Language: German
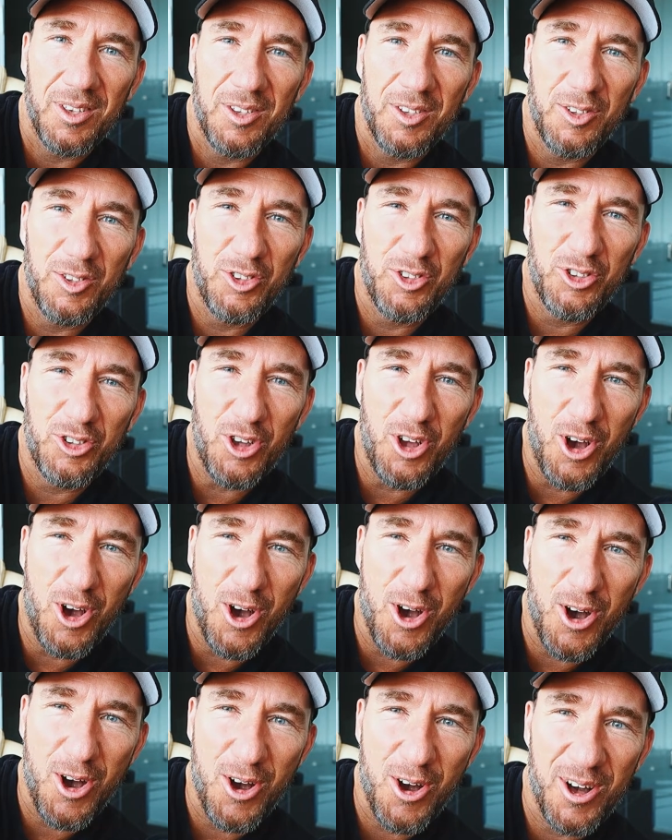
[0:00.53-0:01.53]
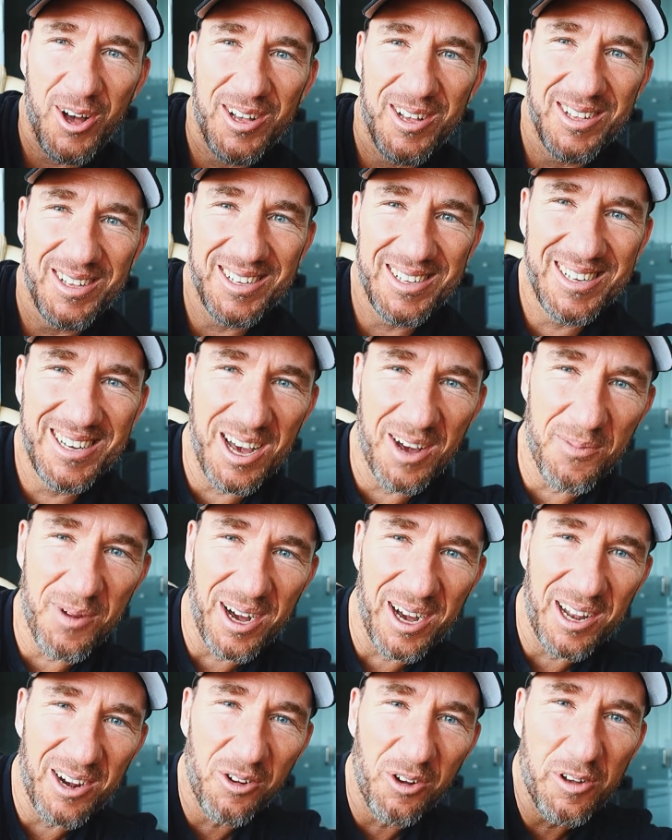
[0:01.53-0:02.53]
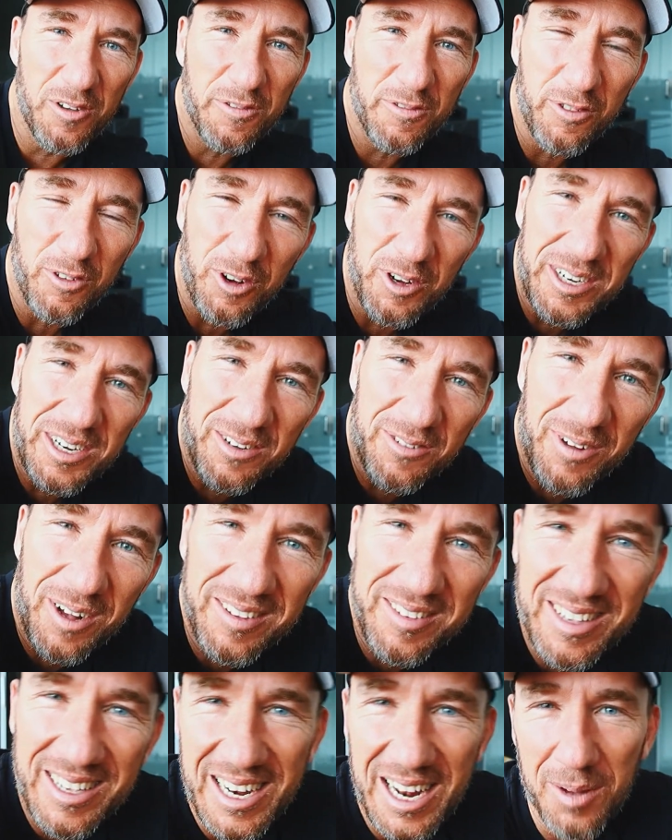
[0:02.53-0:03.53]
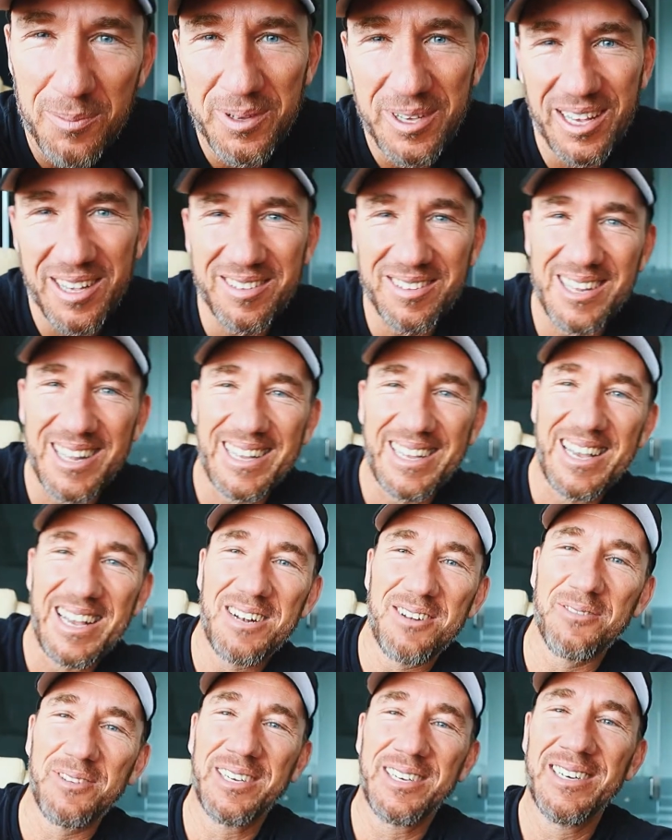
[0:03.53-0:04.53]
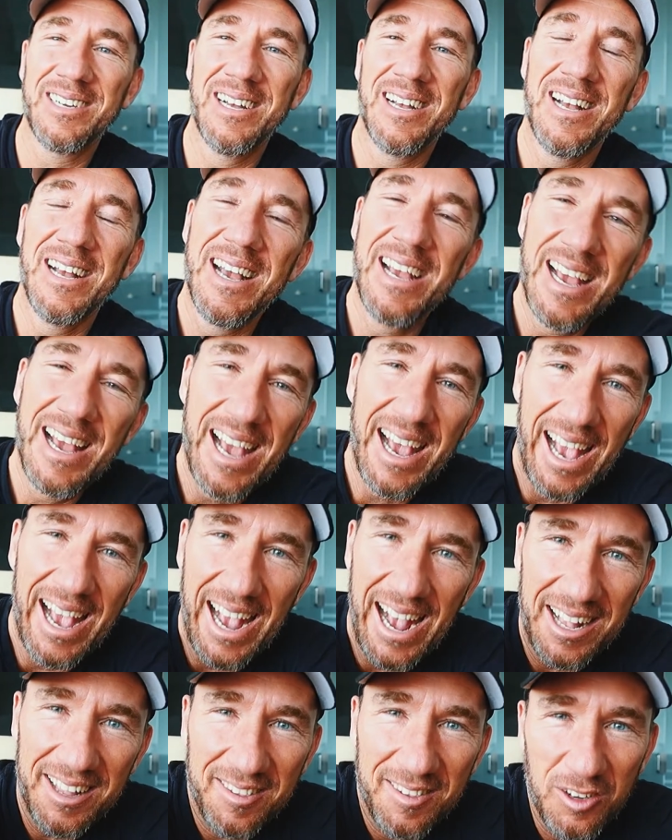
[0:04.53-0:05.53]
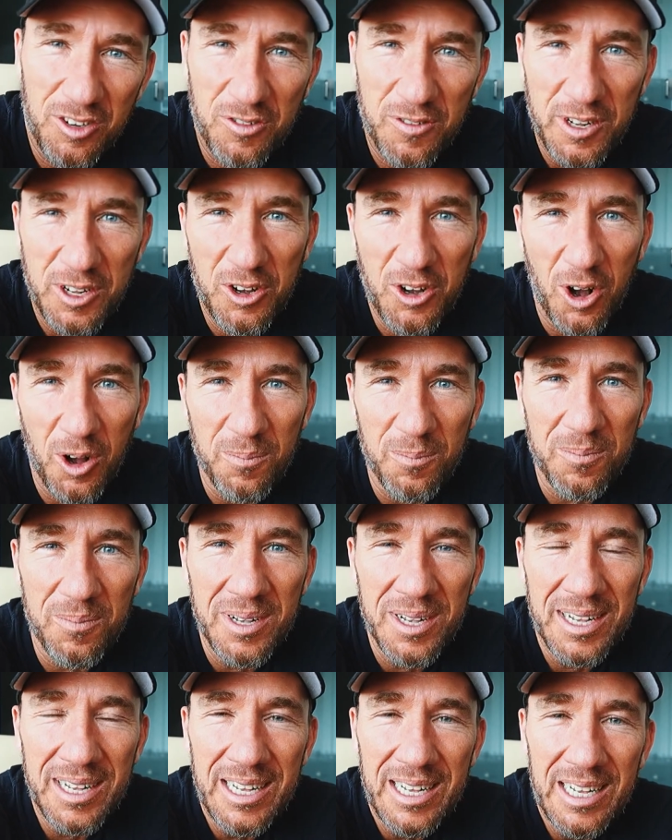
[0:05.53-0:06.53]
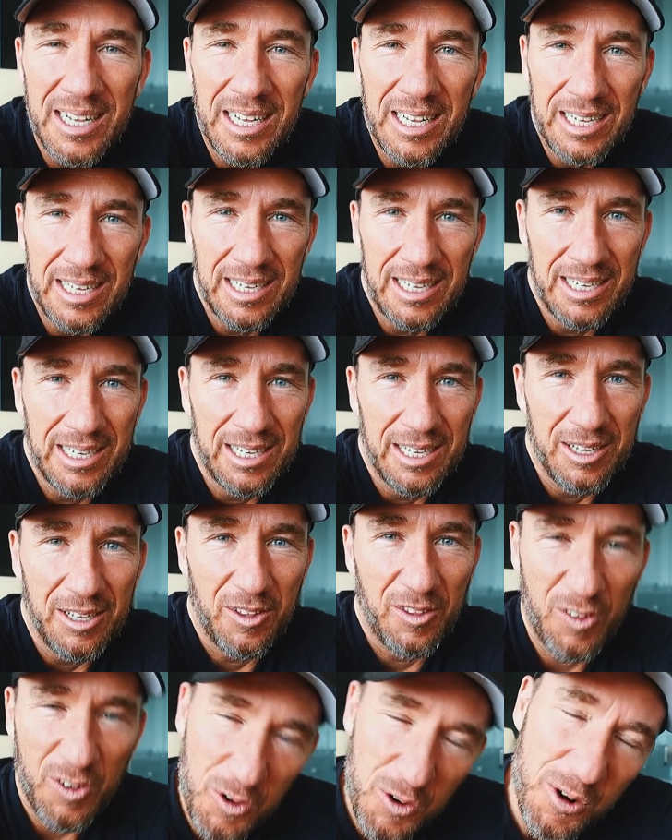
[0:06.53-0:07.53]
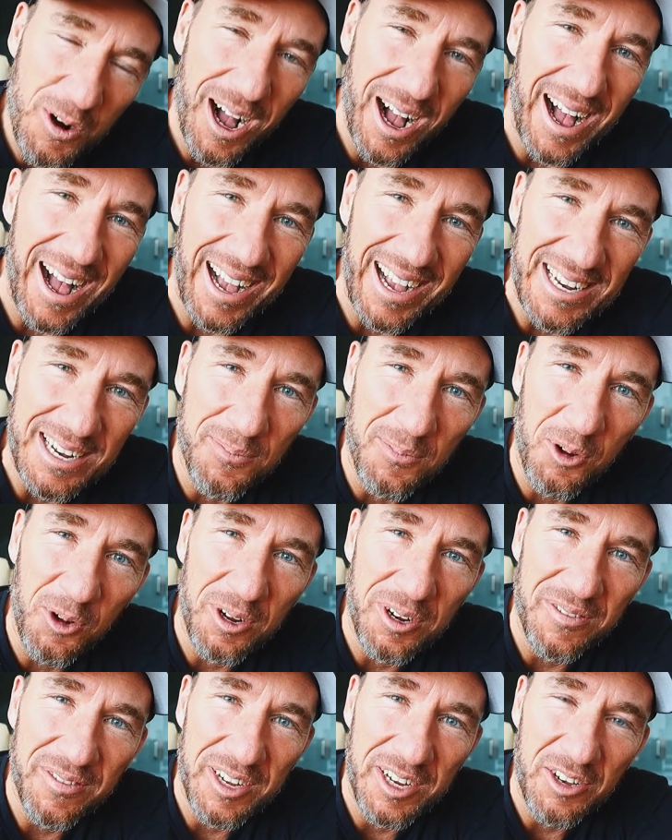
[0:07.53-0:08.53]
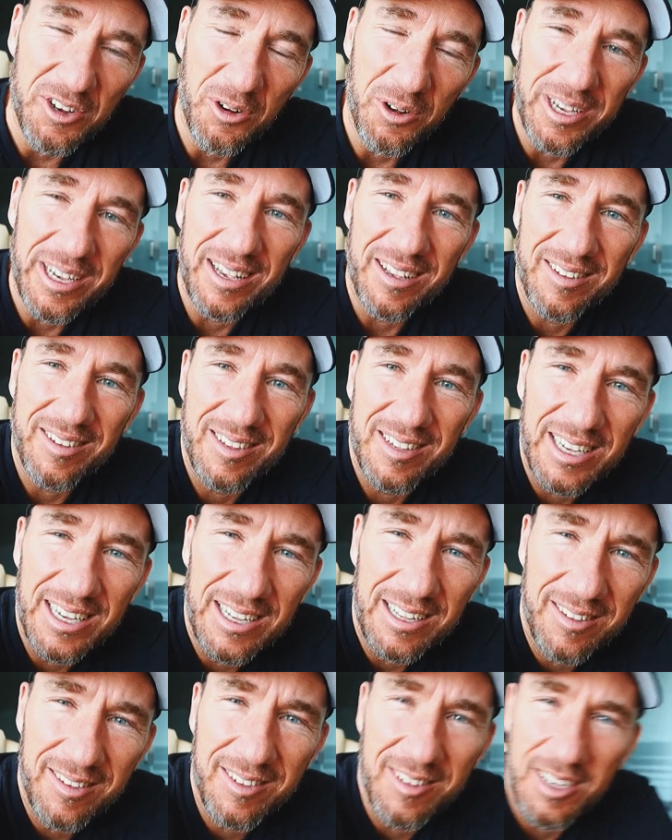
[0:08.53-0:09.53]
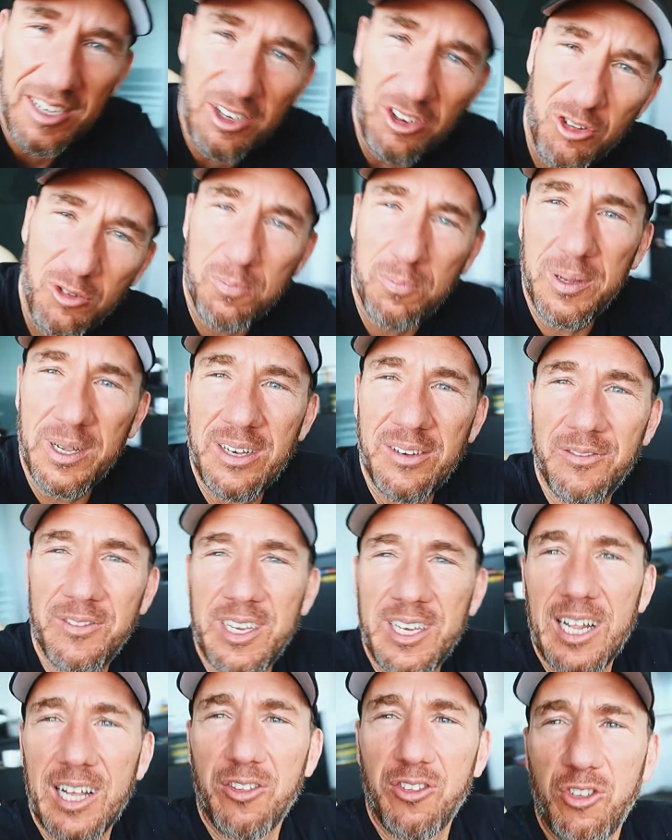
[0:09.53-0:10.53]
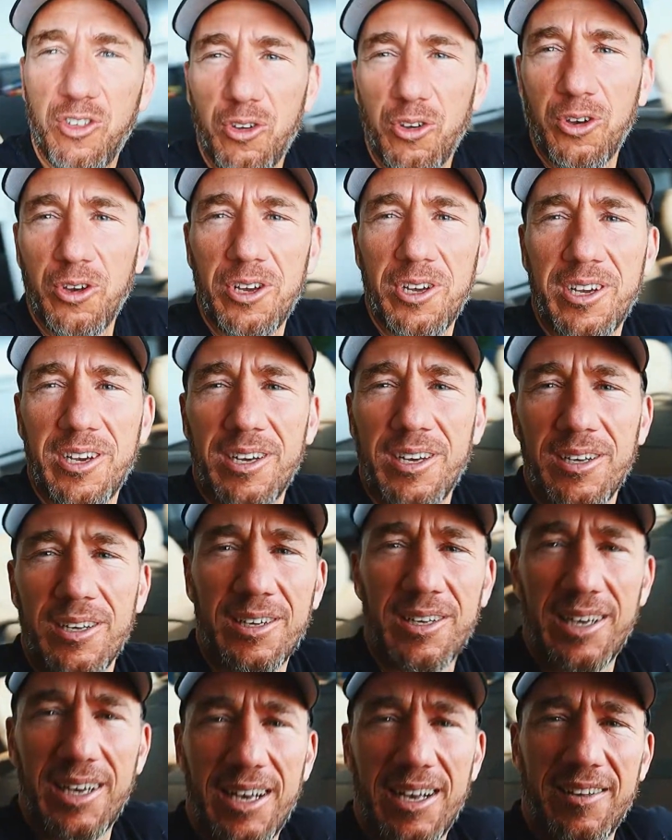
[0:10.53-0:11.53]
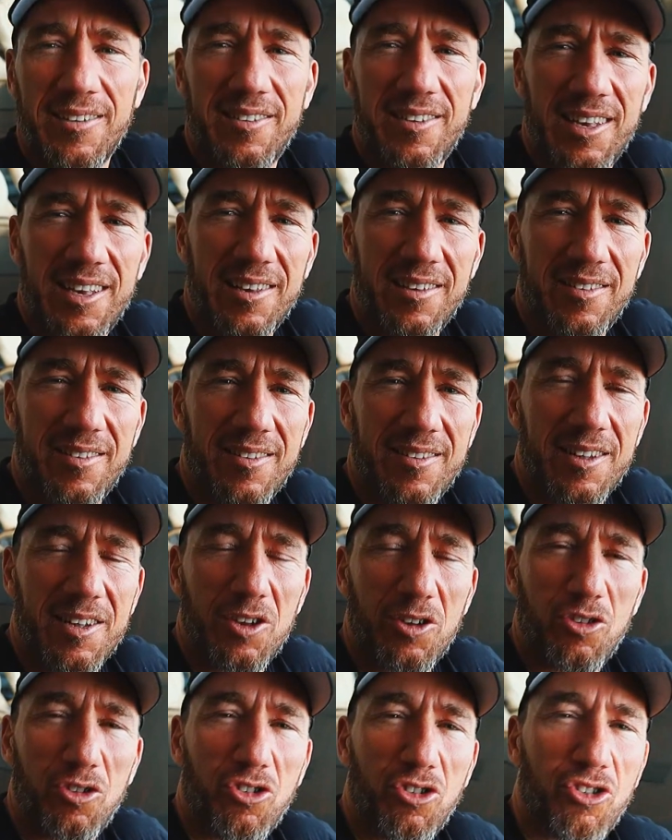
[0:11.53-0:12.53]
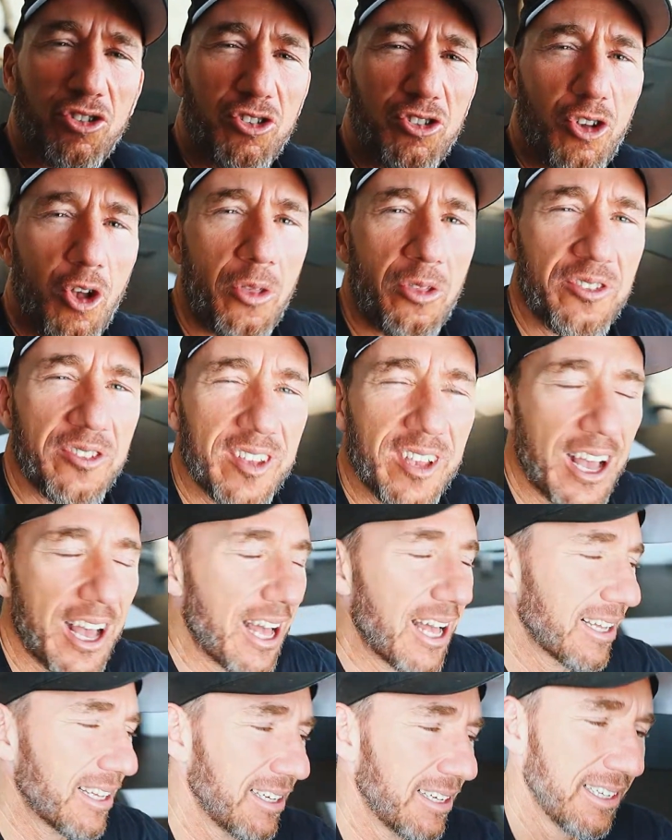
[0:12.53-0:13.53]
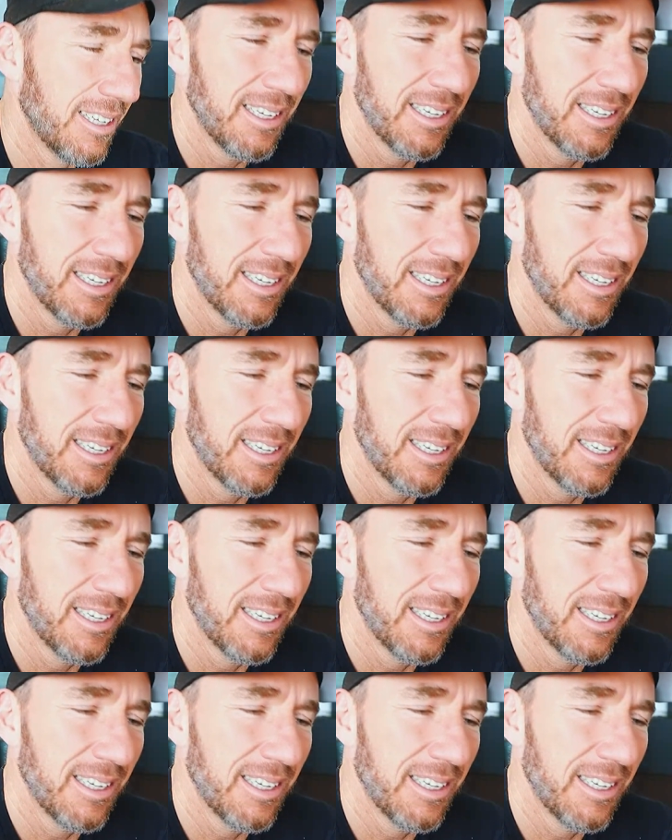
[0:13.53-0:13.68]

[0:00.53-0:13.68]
So, Kamera läuft, Freunde. Was geht ab? Hier ist der Kelvin. Herzlich willkommen zu einem neuen Video. Ihr seht, ich bin wieder zurück. Es ist Sonntag,